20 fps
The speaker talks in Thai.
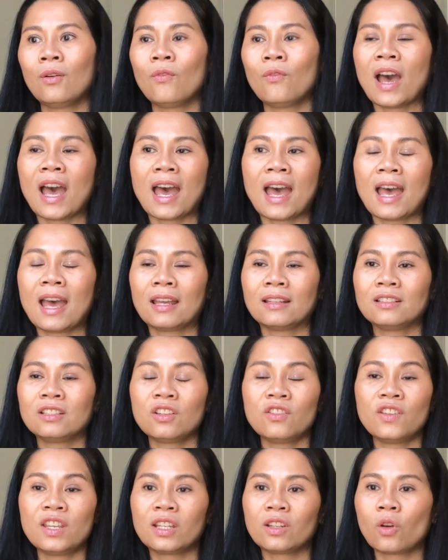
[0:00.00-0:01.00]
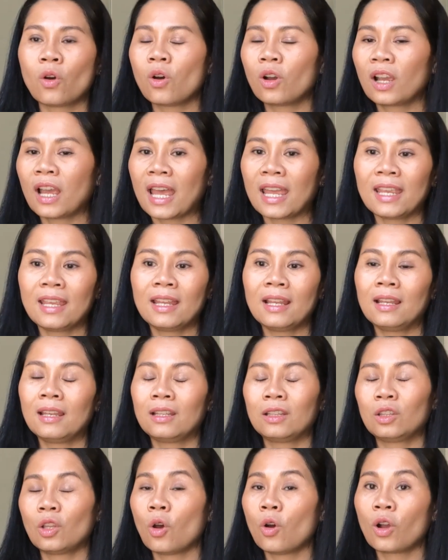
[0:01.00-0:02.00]
ว่าชีวิตของใคร
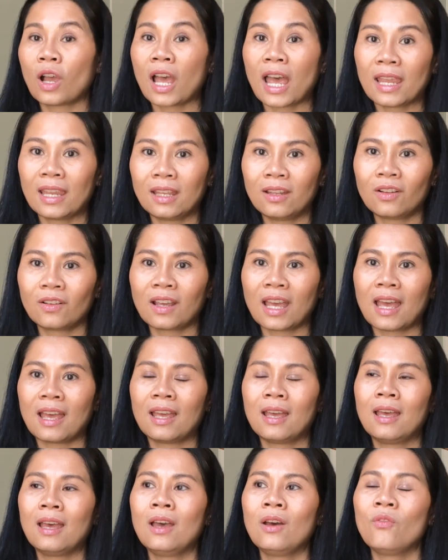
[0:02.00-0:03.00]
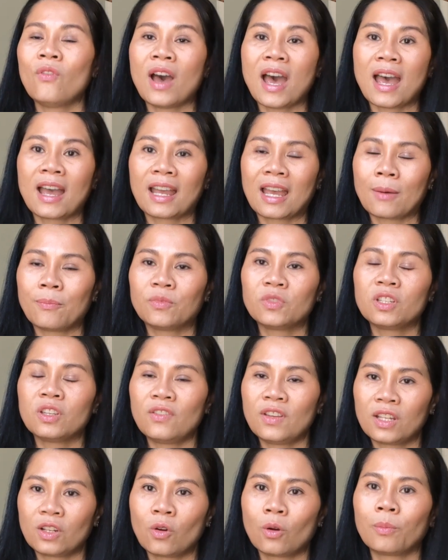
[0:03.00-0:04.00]
ต่อใครเนาะค่ะว่ากับชี
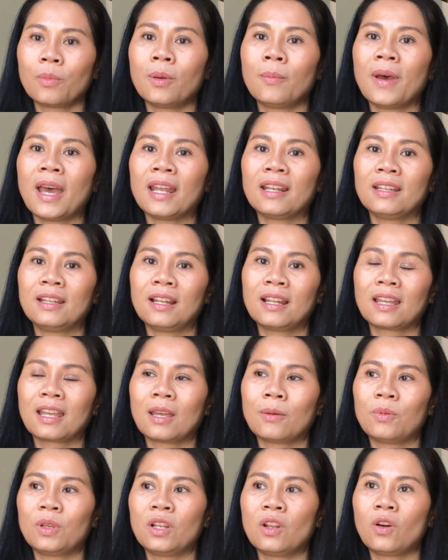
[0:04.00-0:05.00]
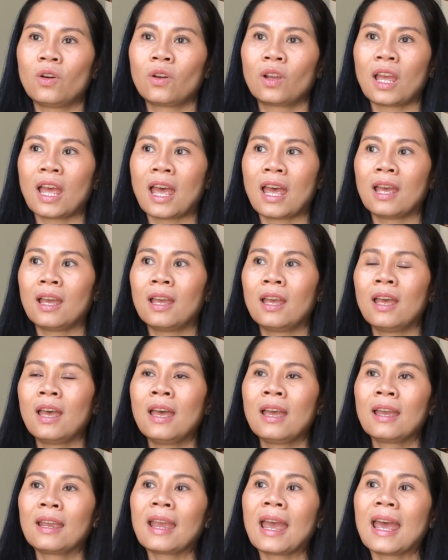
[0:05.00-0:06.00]
วิตของแม่บ้านนี่แหละค่ะพี่น้องค่ะ
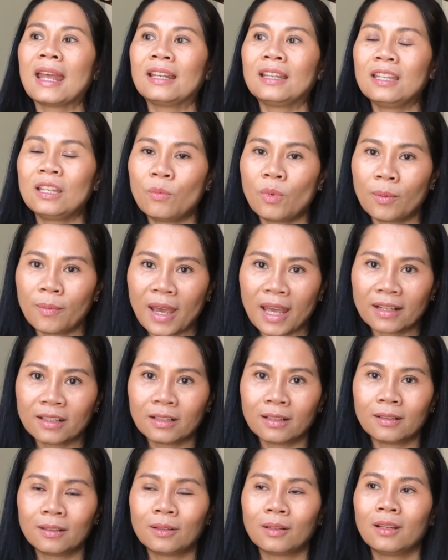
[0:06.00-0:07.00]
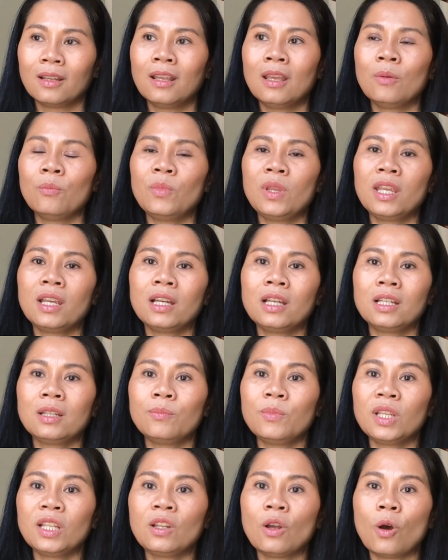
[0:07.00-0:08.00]
การที่แม่บ้านมีเงิน
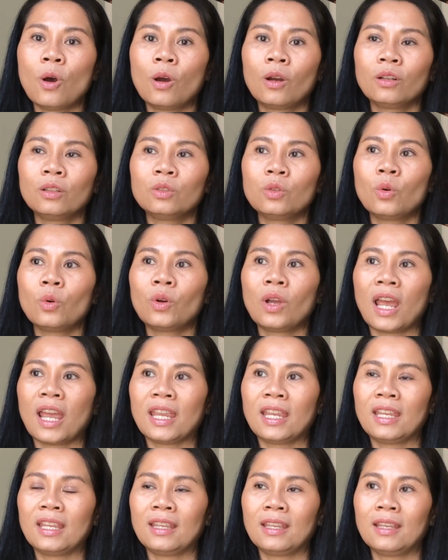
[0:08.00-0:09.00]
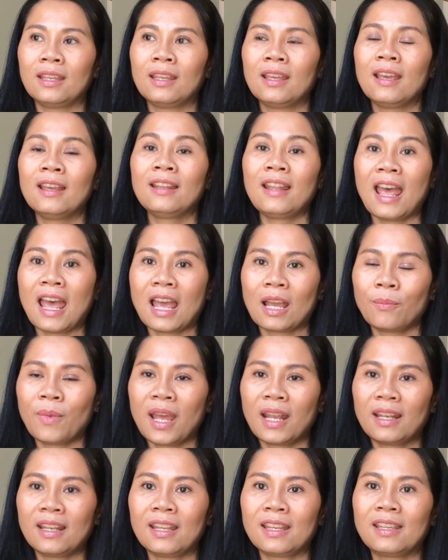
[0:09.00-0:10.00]
มีทองทรงให้ทาง
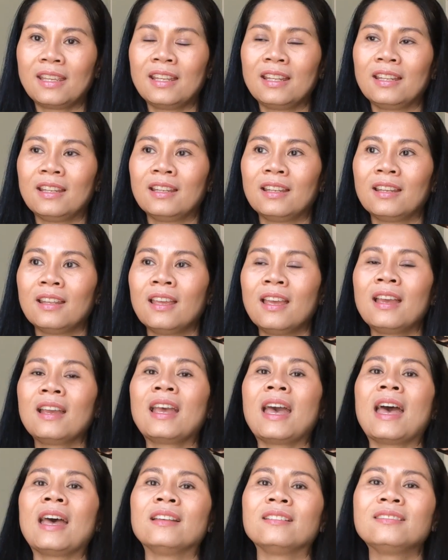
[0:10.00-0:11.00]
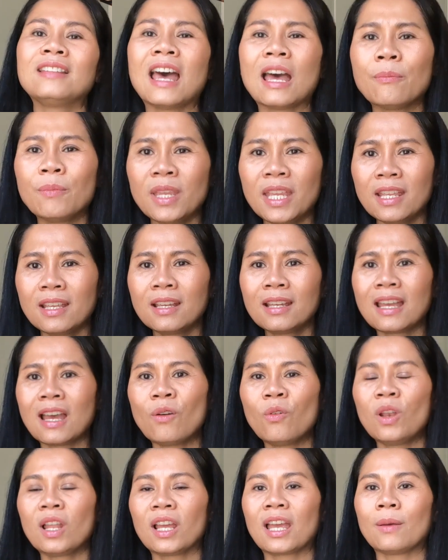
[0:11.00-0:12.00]
บ้านได้กินกะสามีคือเก่า
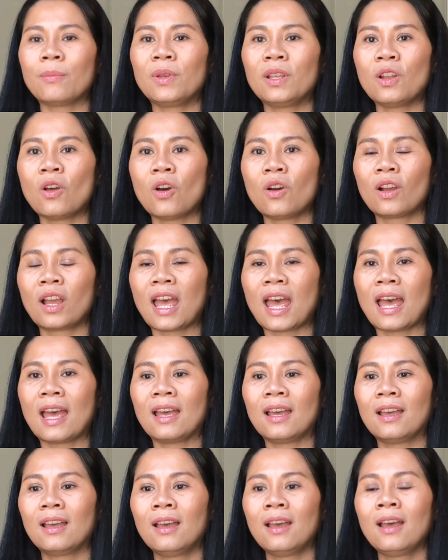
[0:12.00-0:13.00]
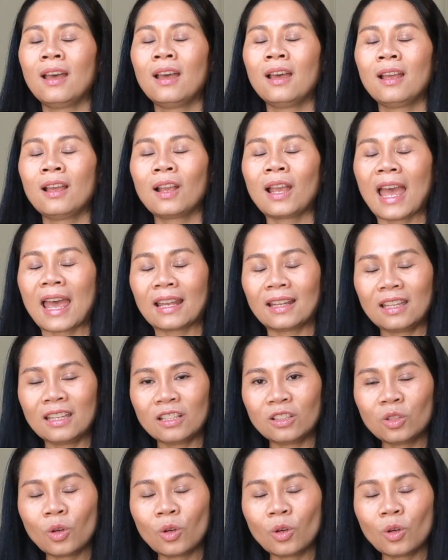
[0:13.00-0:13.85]
ละค่ะพี่น้องค่ะการที่